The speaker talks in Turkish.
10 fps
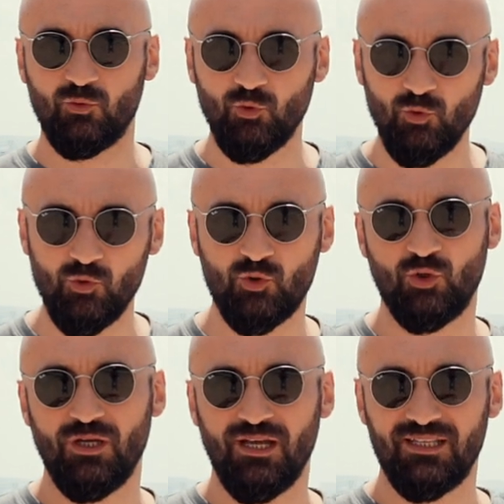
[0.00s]

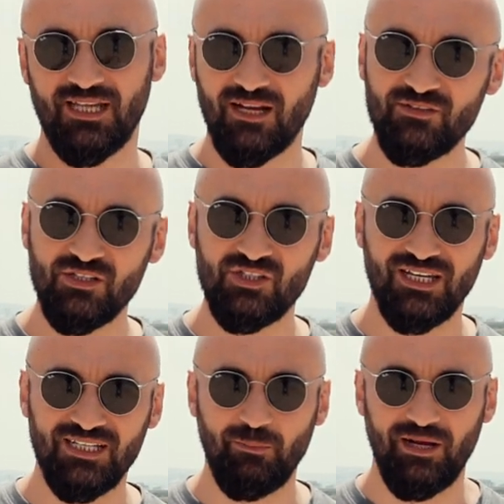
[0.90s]
dürüst tarafsız
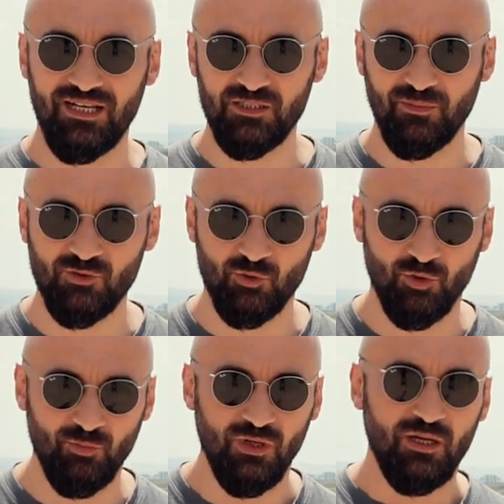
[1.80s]
şekilde paylaşmak
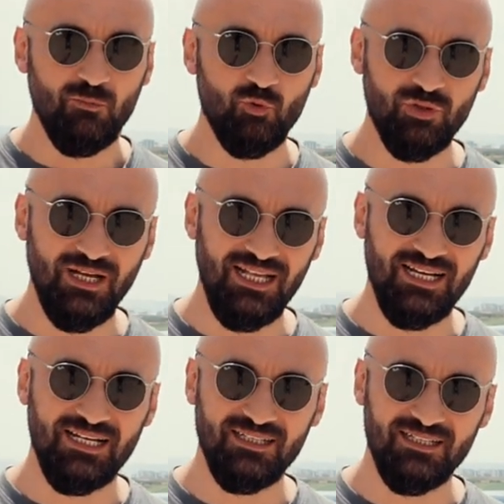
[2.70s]
istiyorum. Bununla
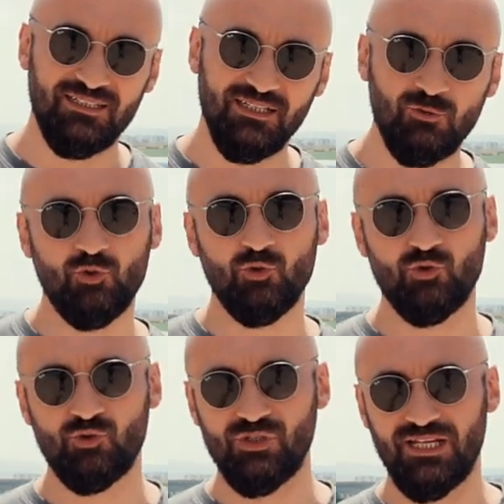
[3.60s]
alakalı ne
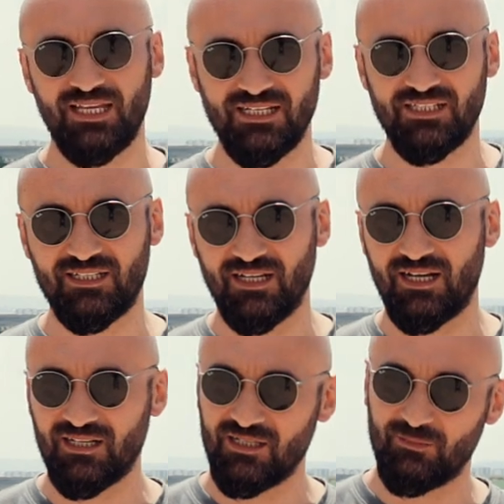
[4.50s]
düşünürsünüz? Yani gerçekten
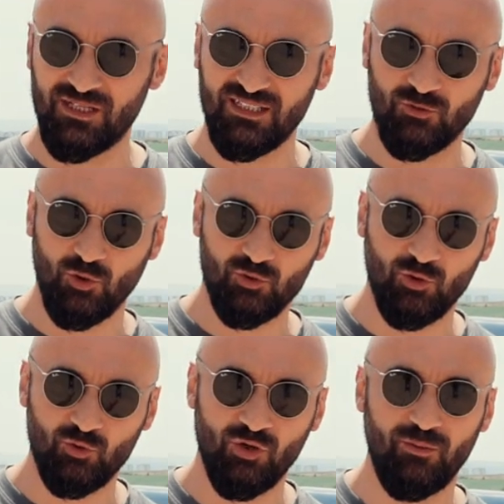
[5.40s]
kanalımın adı
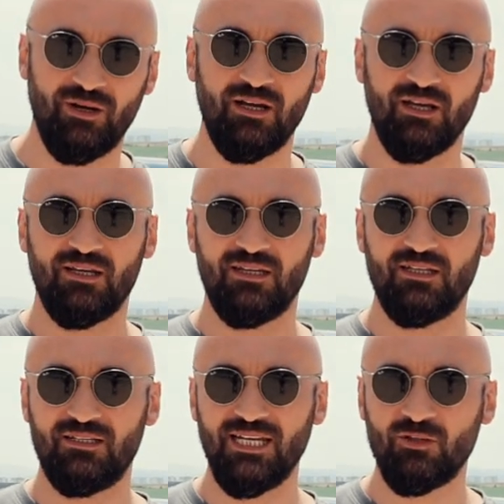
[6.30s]
Doktor Drone ama
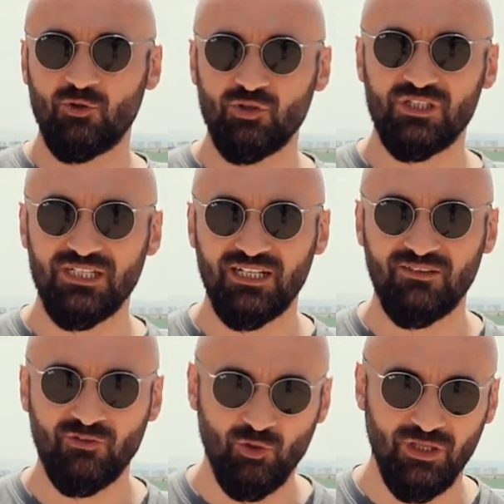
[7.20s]
e, teknolojik
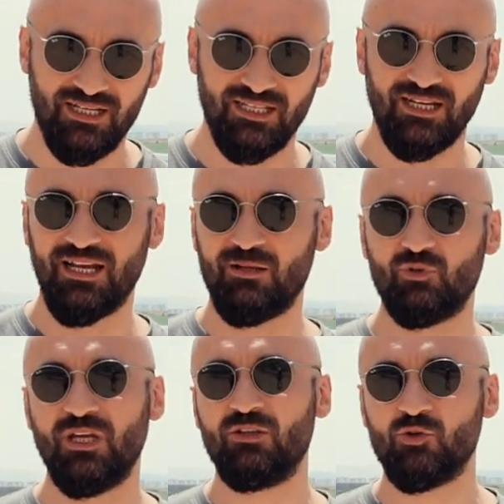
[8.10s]
içerikli videolarda yani
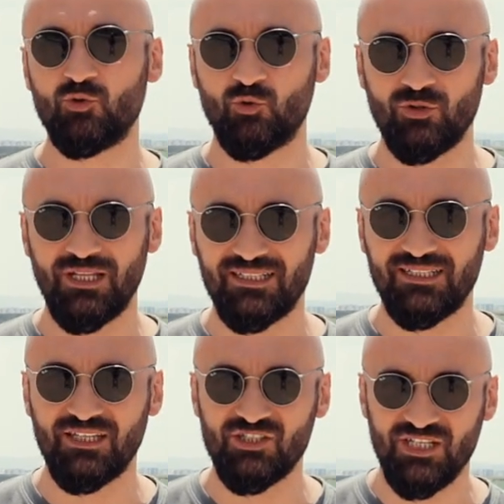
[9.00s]
bu teknolojik
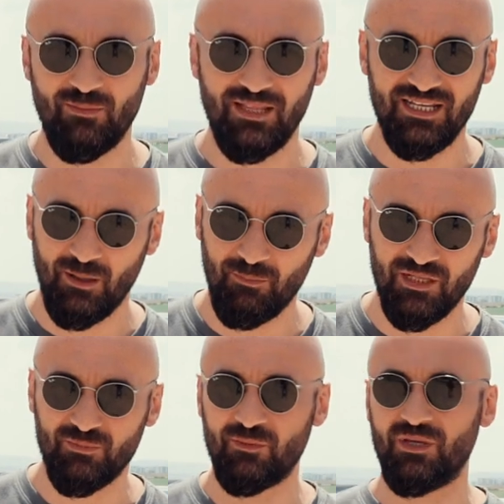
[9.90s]
ürünlerde de incelemeler
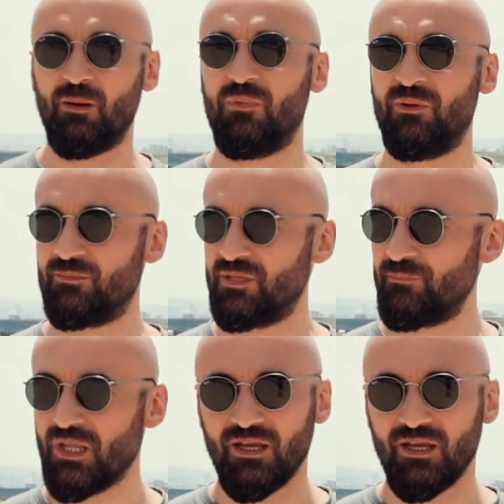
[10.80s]
yapmalı mıyım, yapmamalı mıyım?